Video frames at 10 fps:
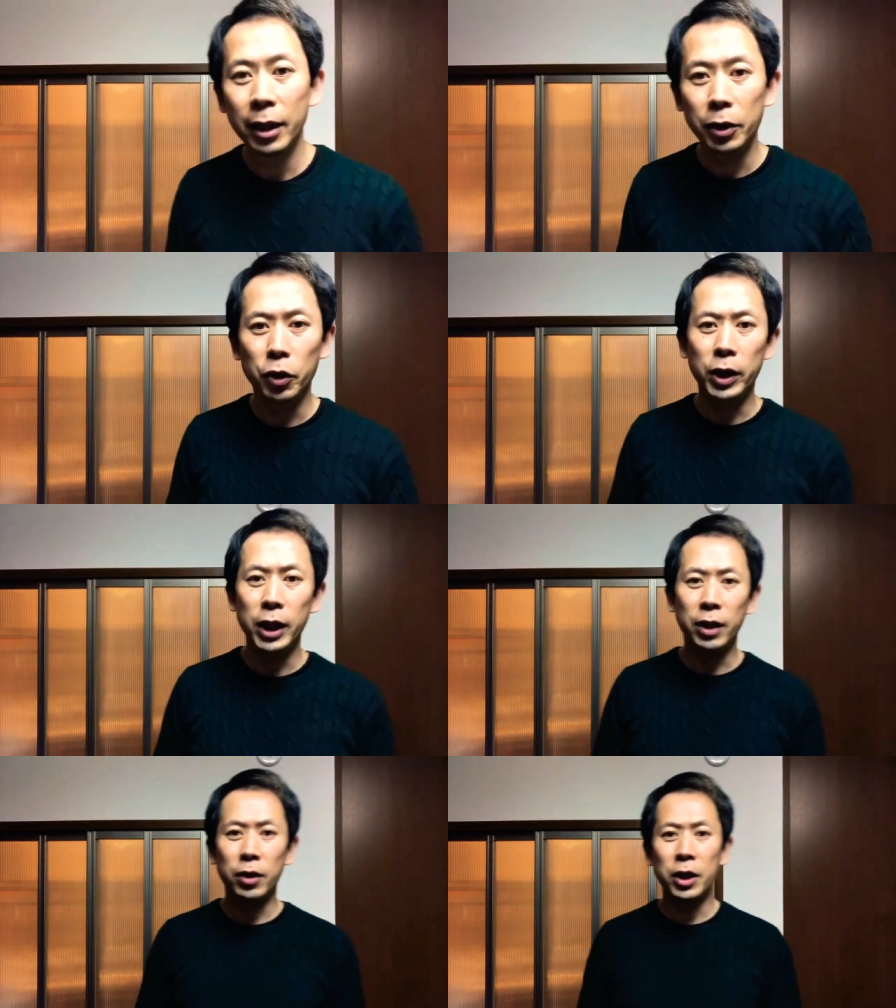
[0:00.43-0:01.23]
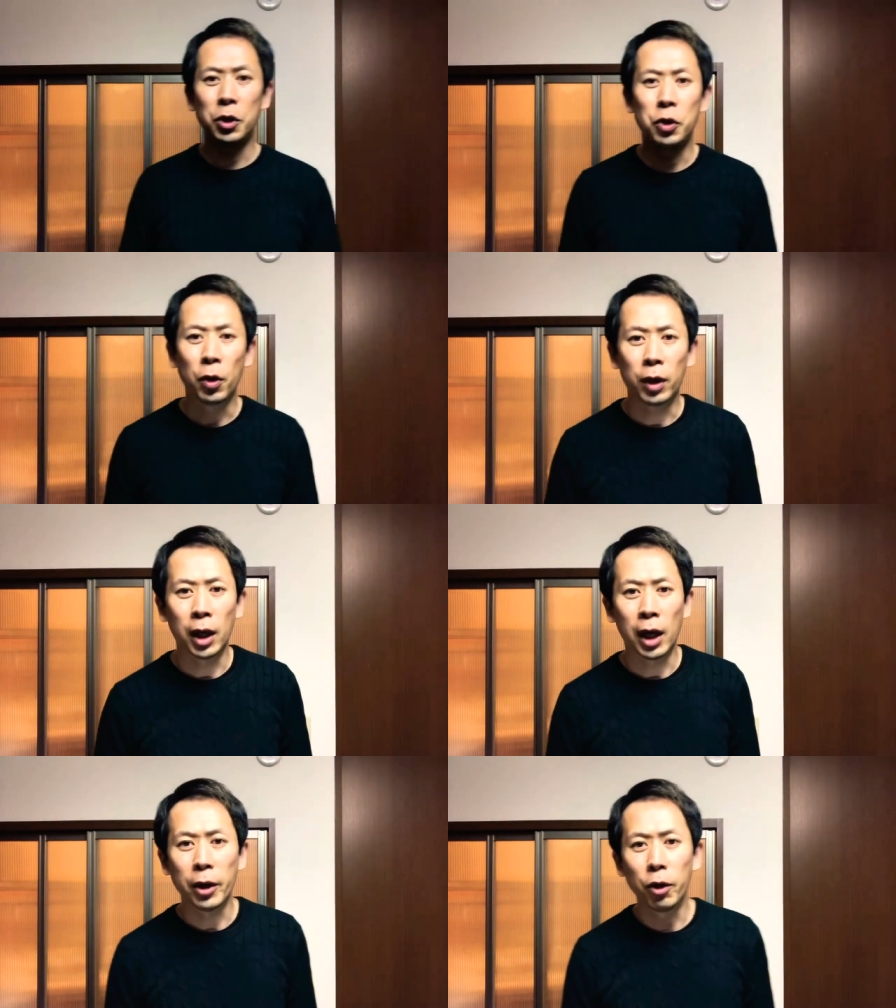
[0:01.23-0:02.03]
11月24日
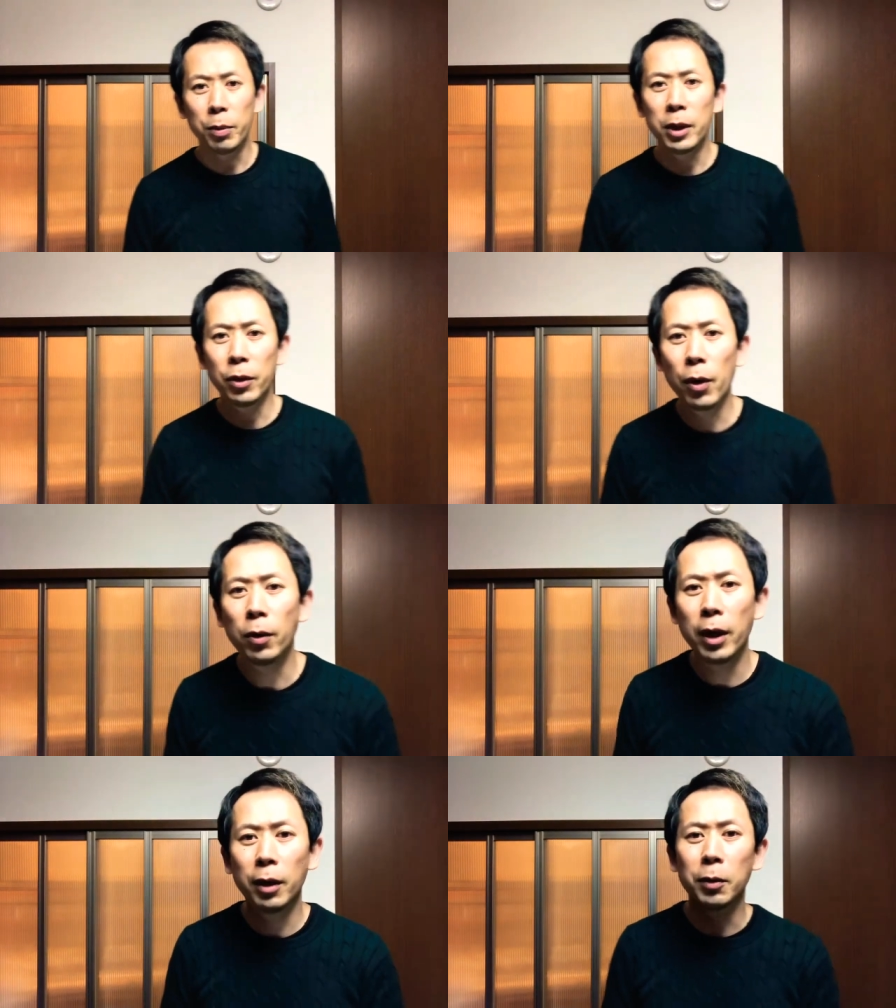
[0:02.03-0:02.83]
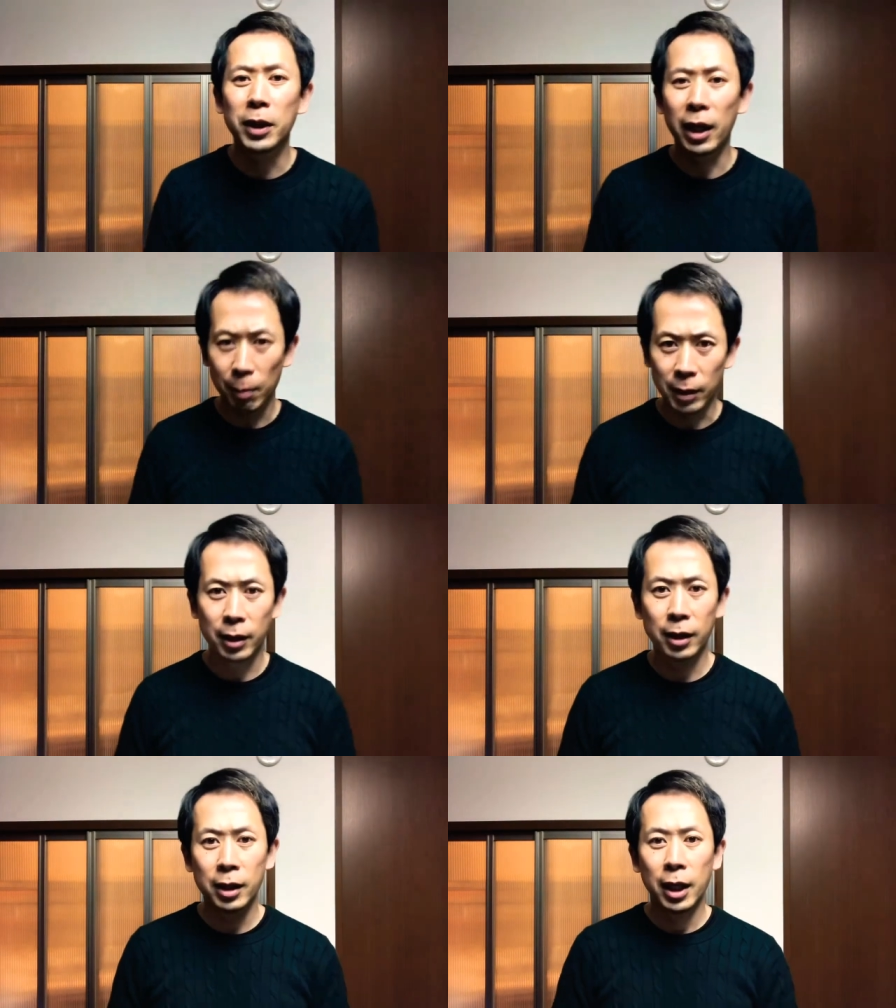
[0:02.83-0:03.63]
火曜日の夜でございま
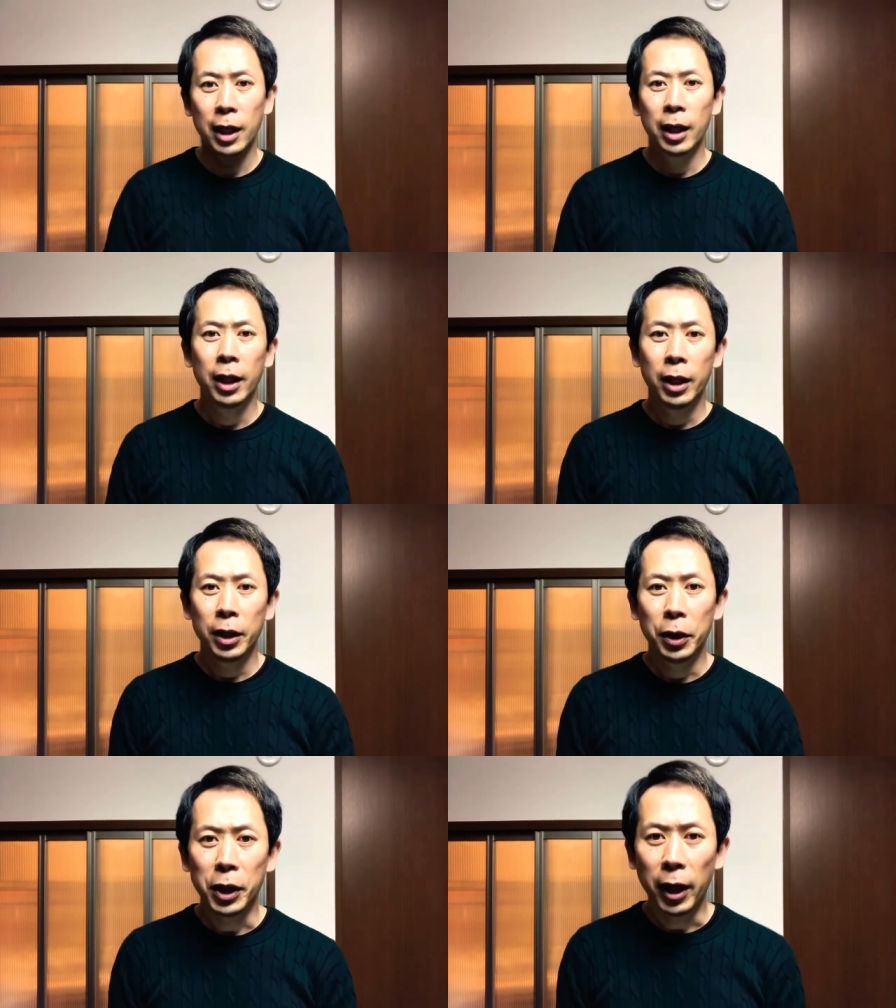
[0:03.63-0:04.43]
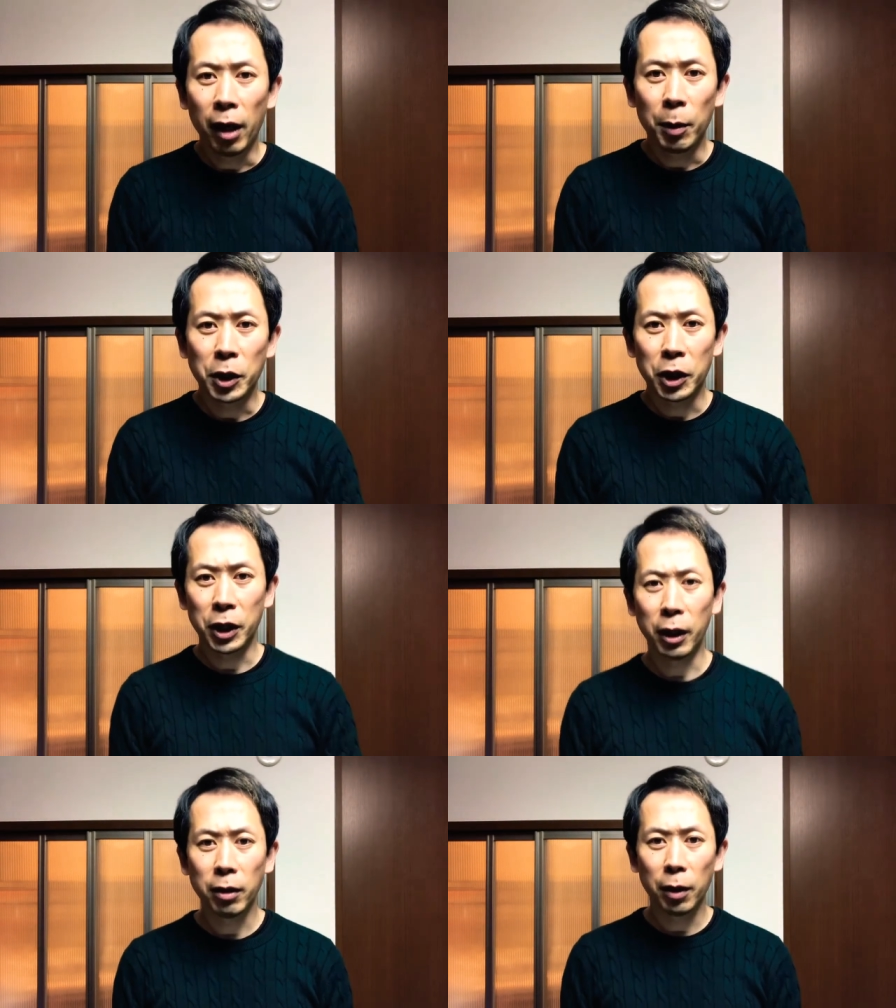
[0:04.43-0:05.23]
す平山
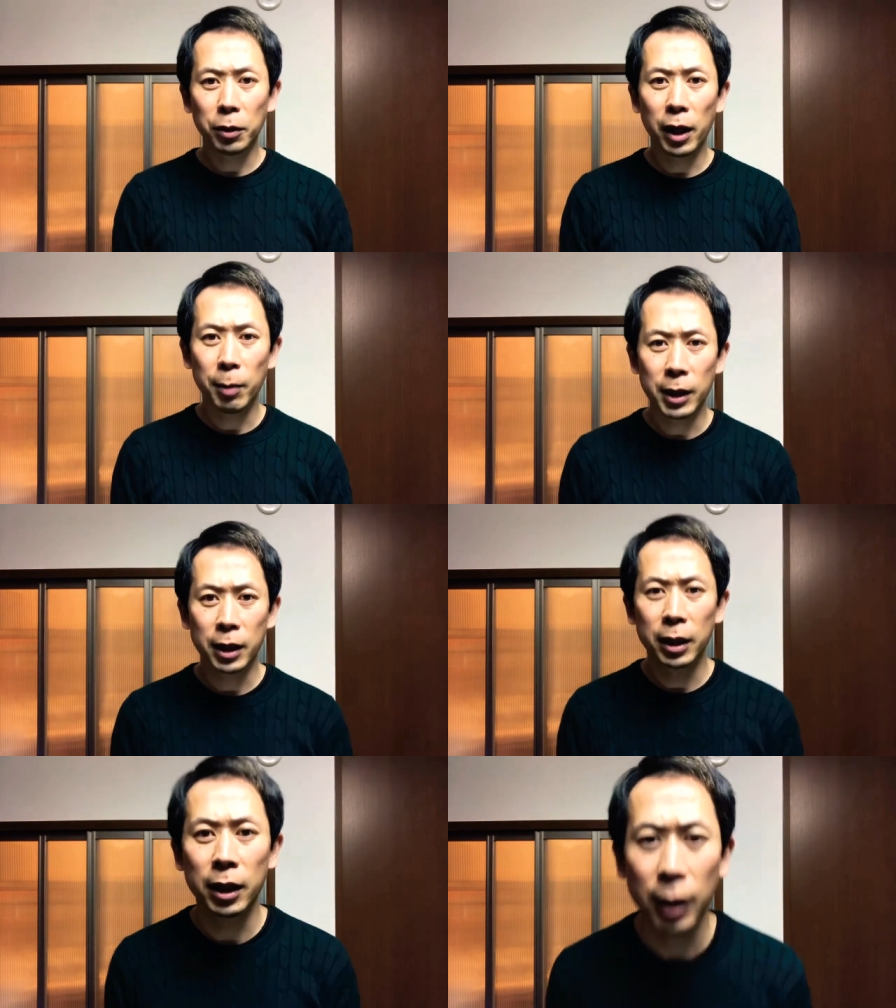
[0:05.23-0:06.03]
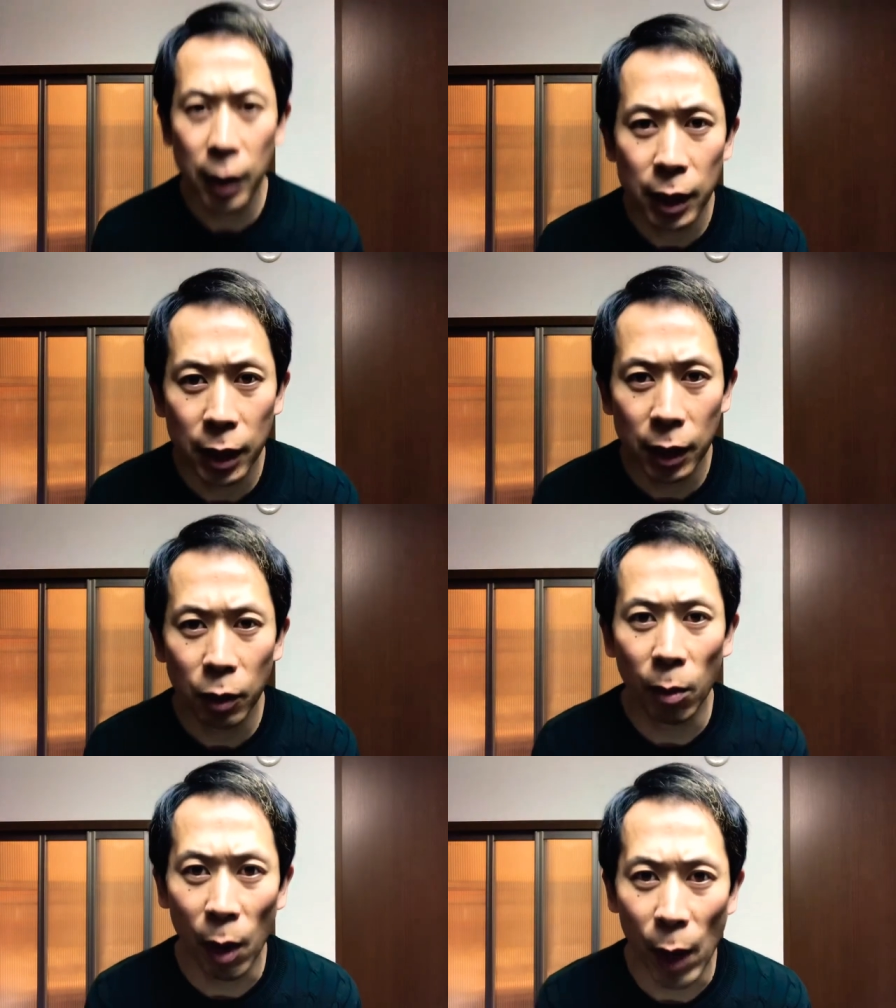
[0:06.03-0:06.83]
茂でございます
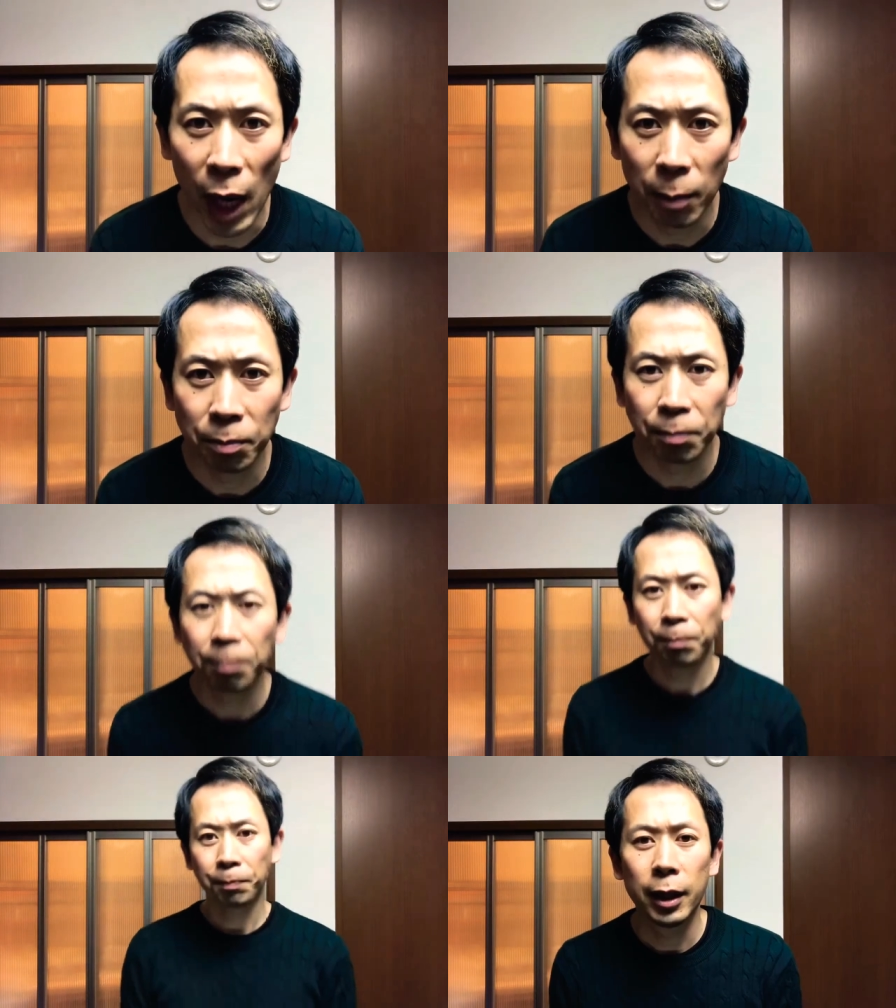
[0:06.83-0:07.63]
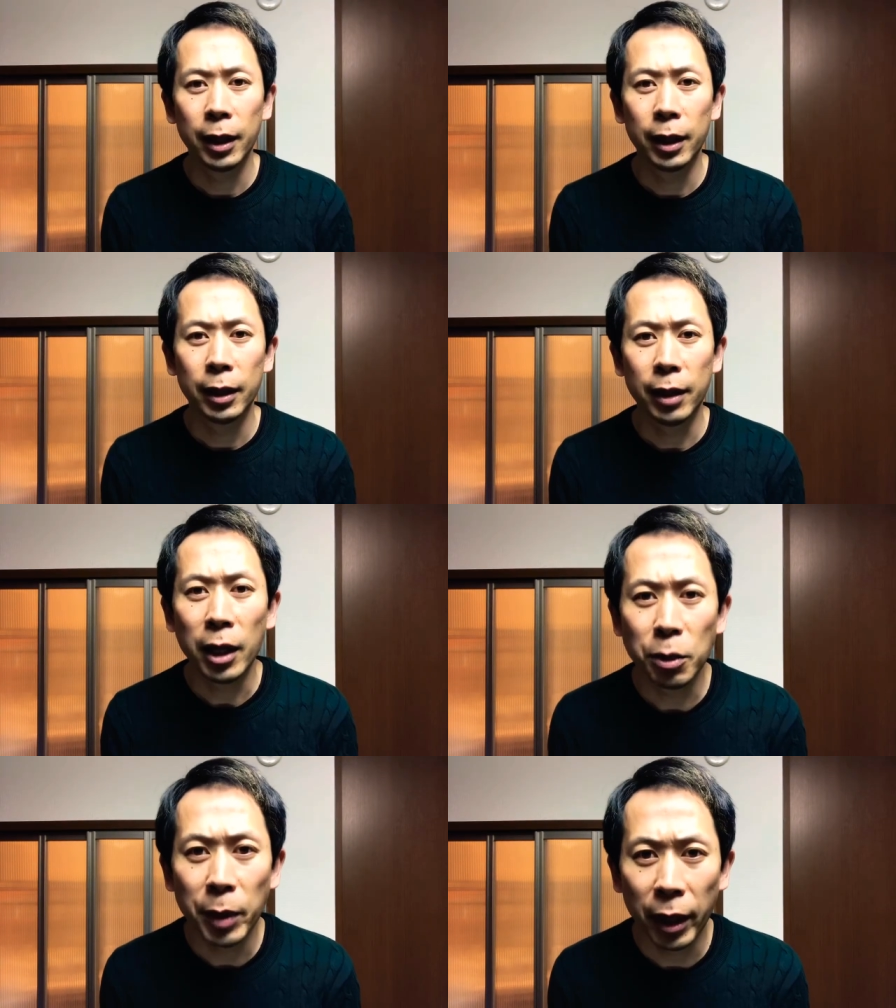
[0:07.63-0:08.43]
こんばんは大
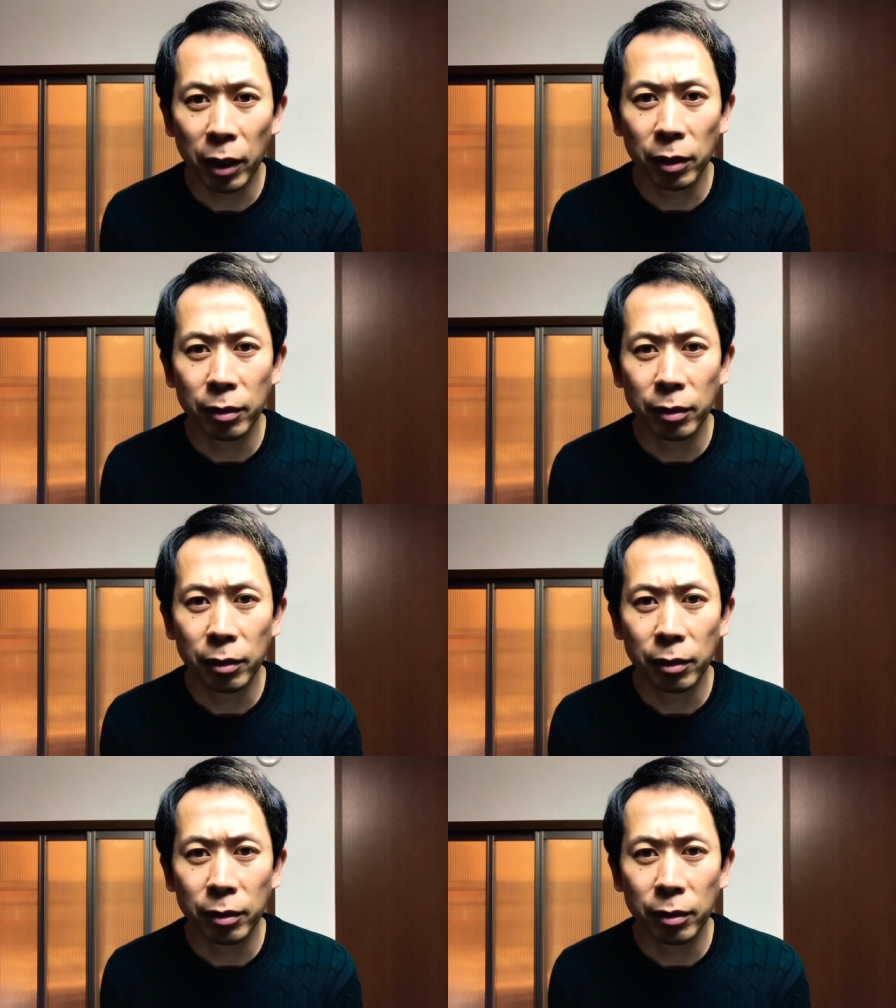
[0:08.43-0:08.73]
丈夫だよ